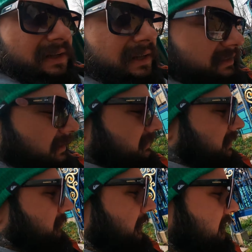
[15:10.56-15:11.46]
Evet
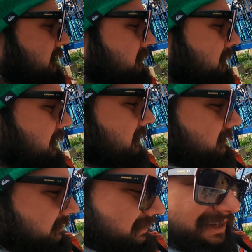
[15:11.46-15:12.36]
haritaya baktığımda
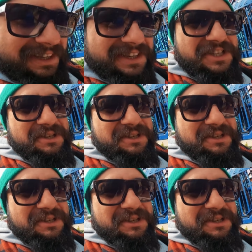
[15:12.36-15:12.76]
aynen